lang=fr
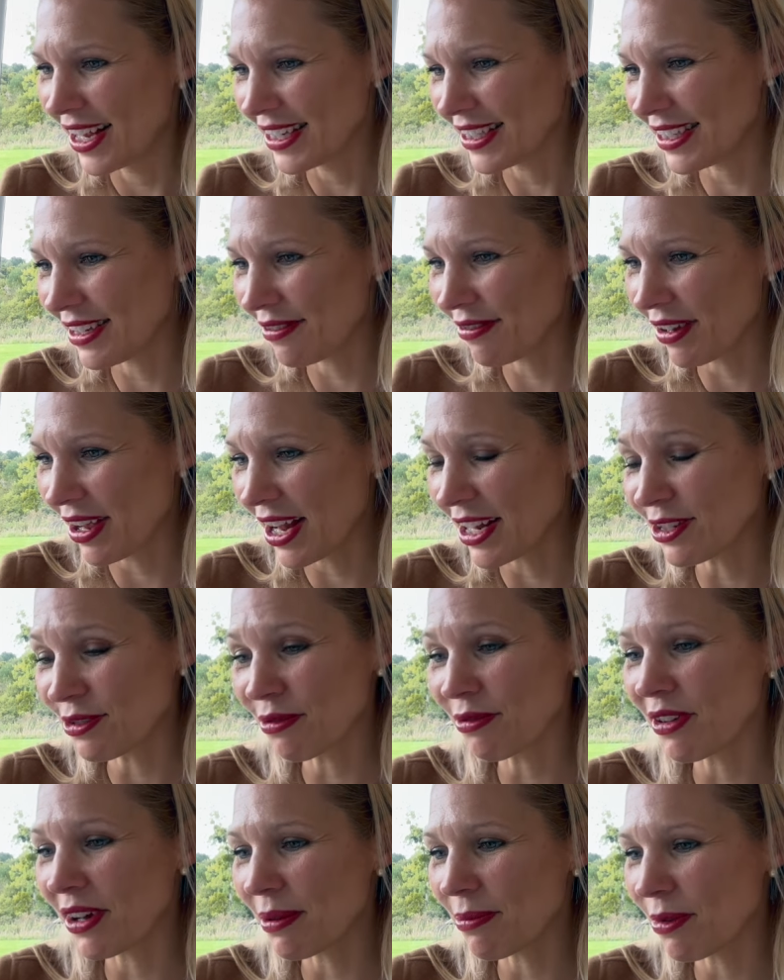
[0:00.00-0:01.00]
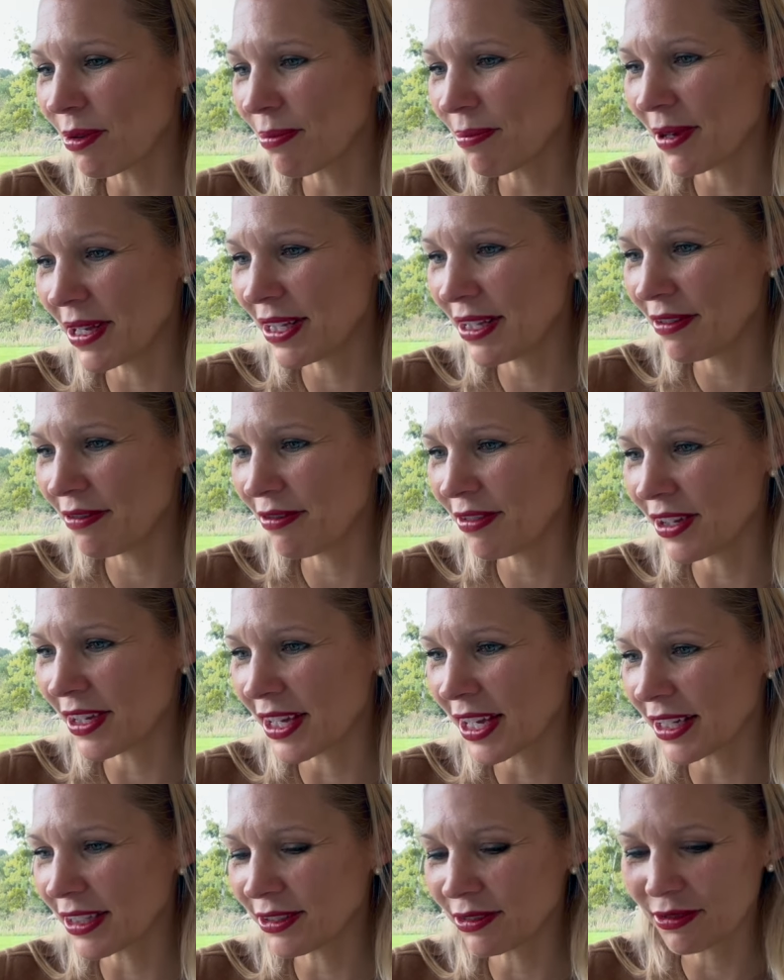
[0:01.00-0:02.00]
C'est elles sont vraiment
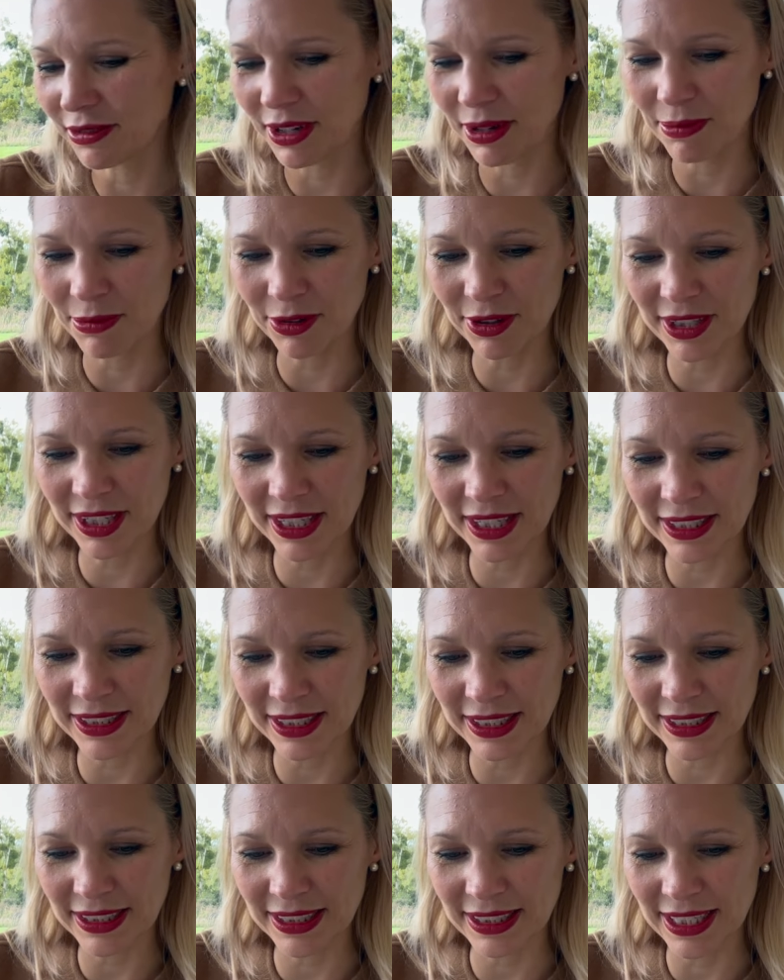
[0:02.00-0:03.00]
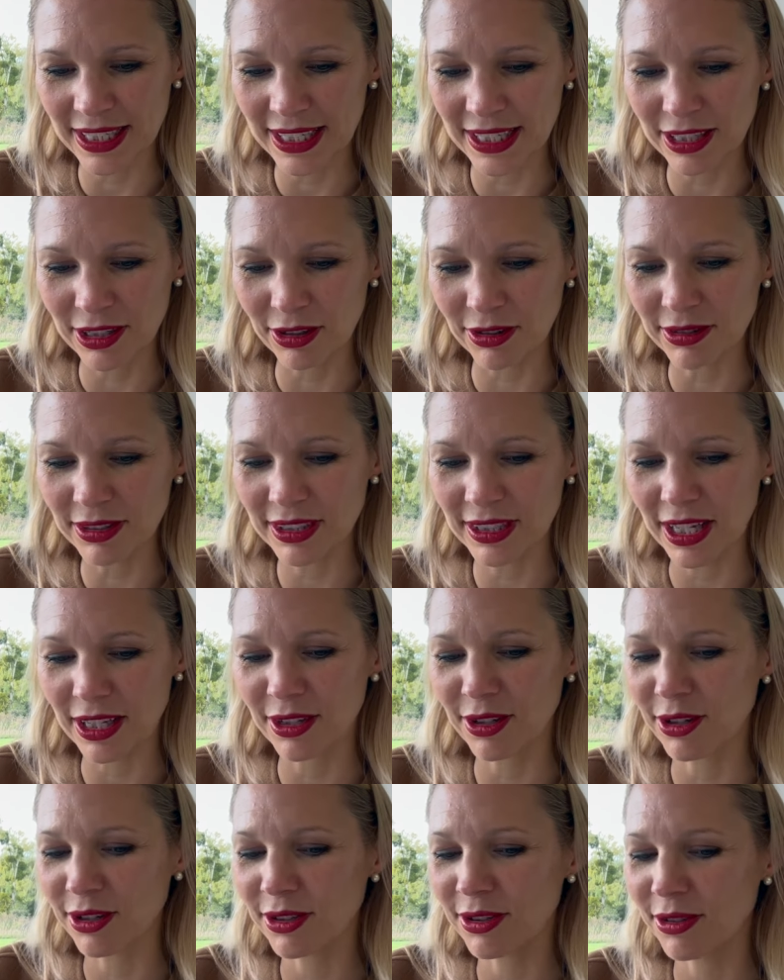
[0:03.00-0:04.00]
magnifiques, elles sont vraiment très très élégantes, ça
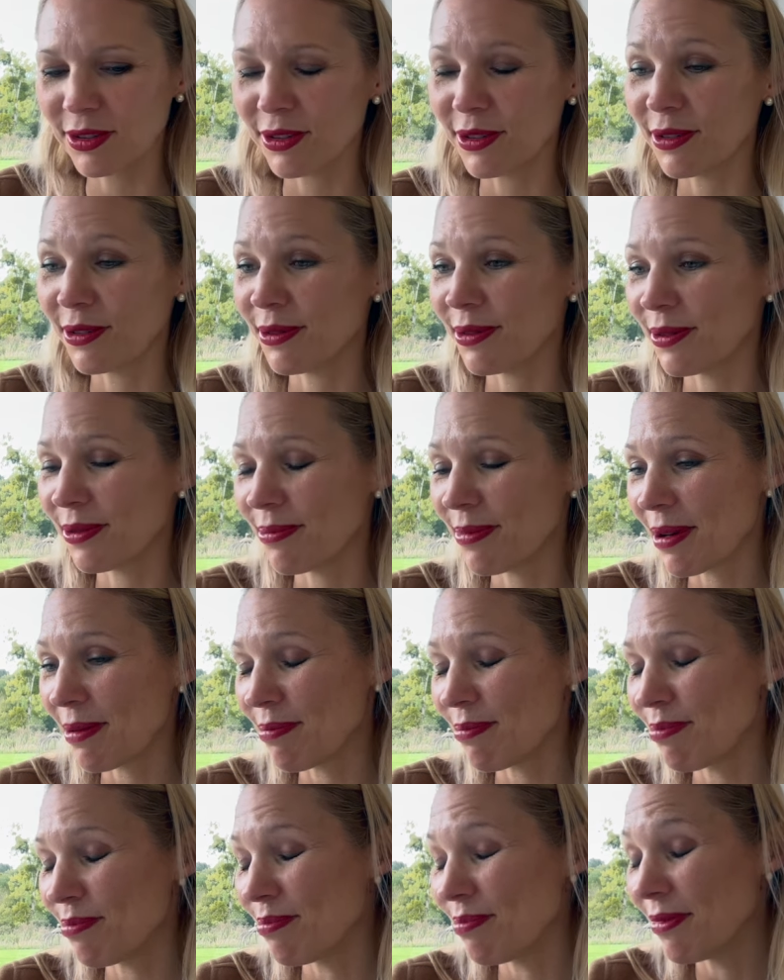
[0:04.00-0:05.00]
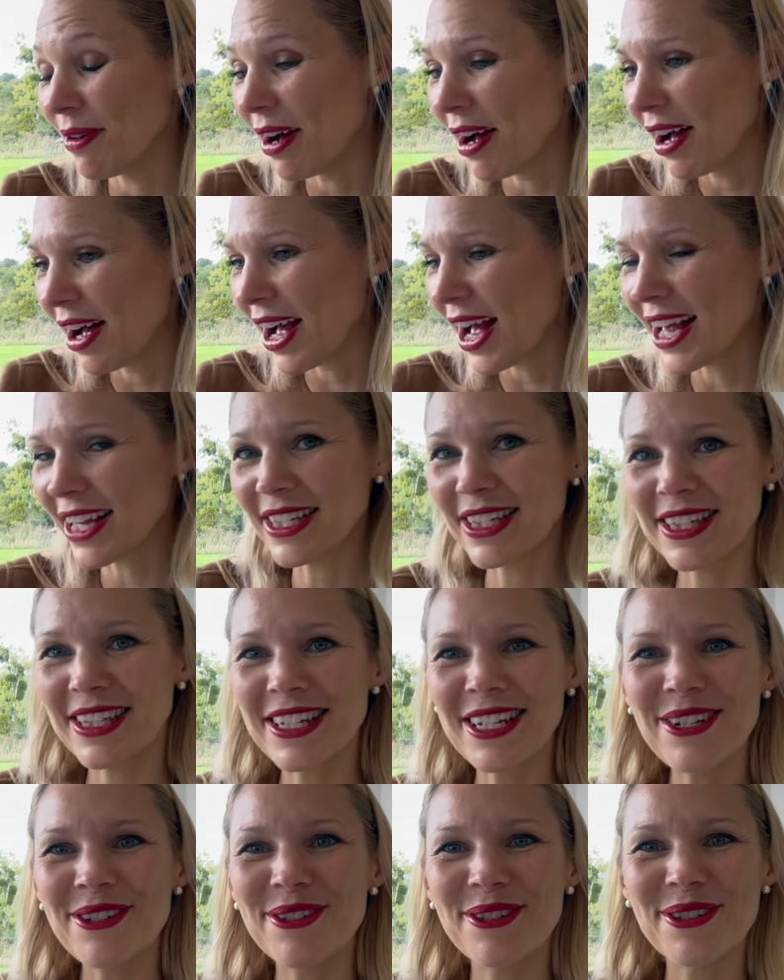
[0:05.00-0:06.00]
donne euh, bah, un
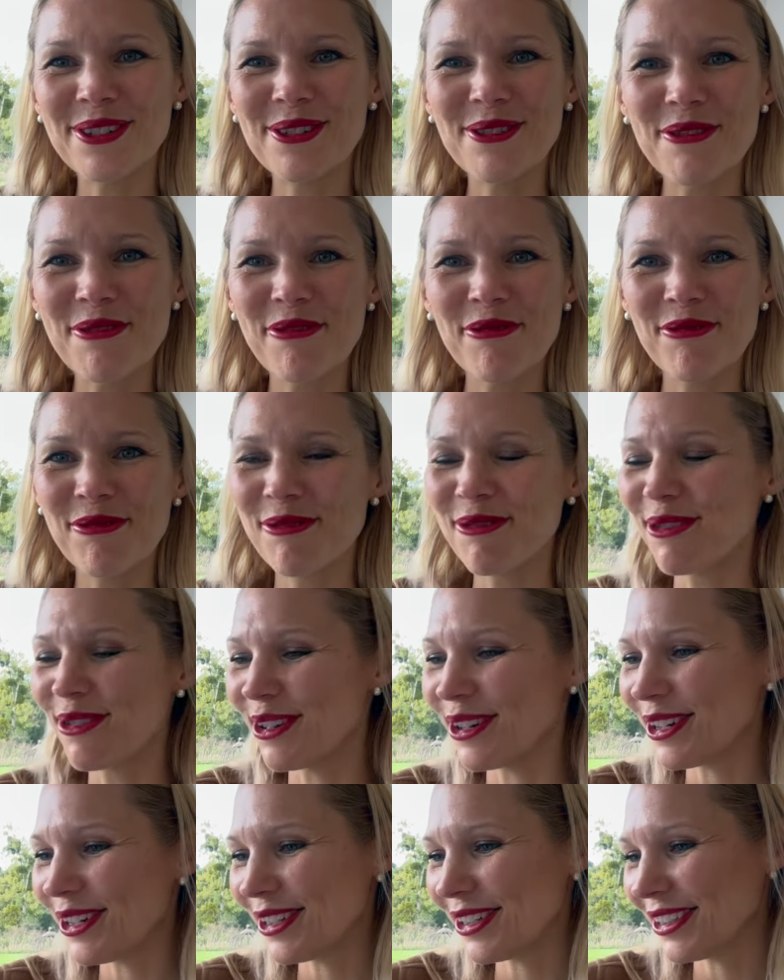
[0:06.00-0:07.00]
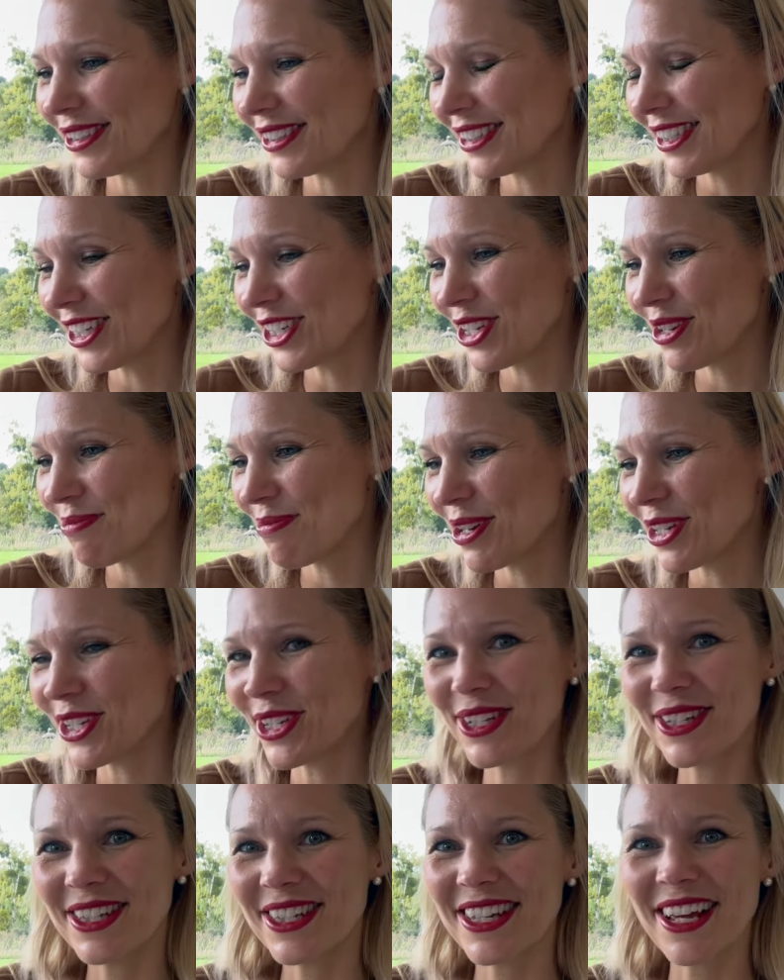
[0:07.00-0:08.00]
style euh, de fou. Euh, ça
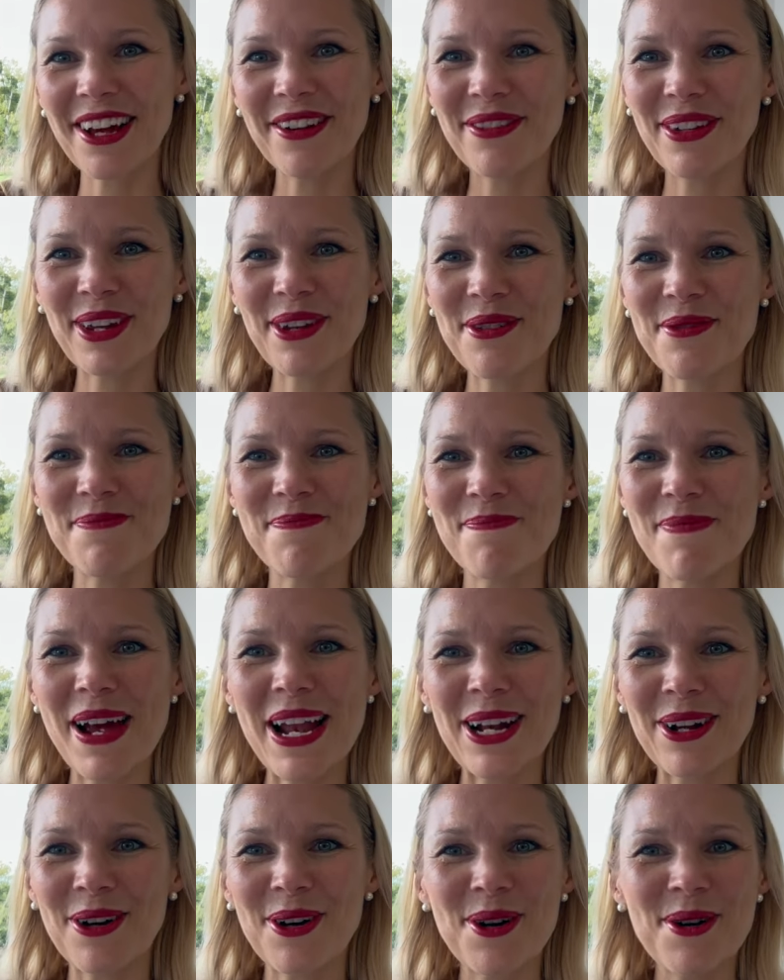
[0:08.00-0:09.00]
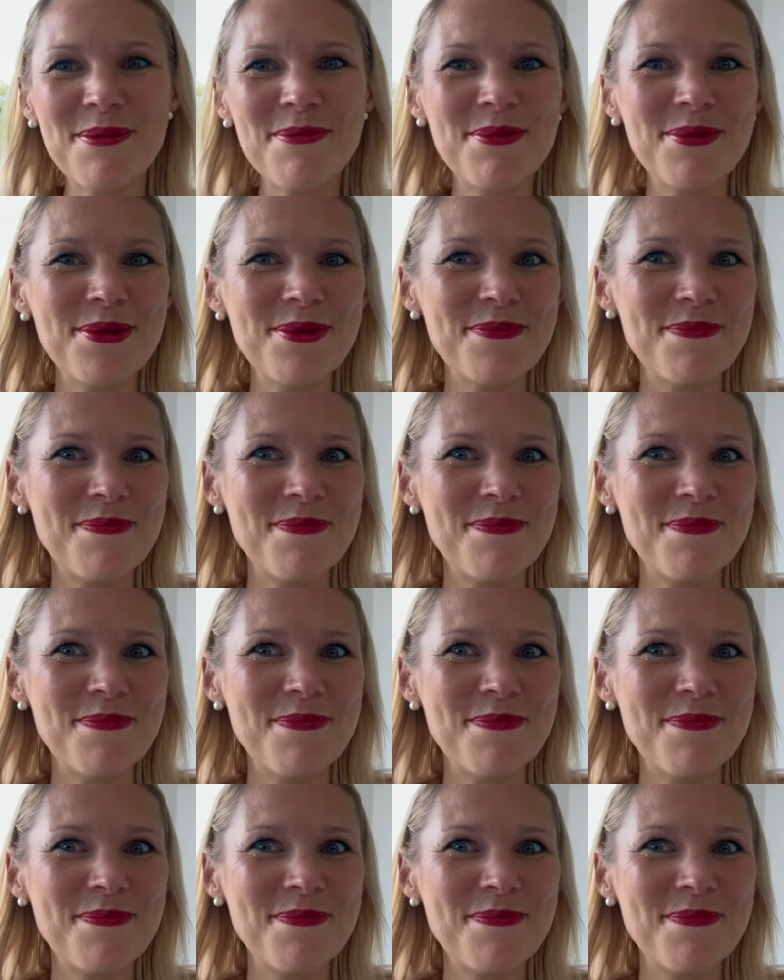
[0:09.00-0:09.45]
j'imagine ça avec une belle robe ou une